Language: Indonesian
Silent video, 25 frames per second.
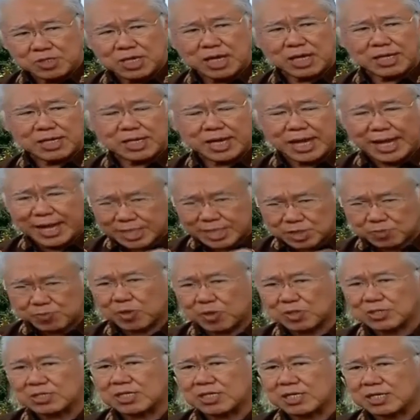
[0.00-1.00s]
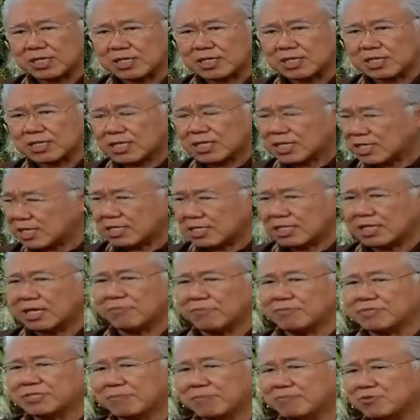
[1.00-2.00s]
Kemudian ekspornya
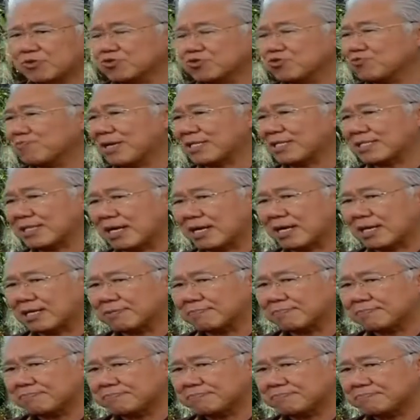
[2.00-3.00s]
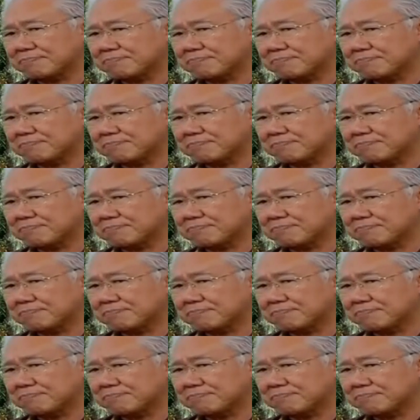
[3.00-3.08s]
kita tidak bisa menutup mata,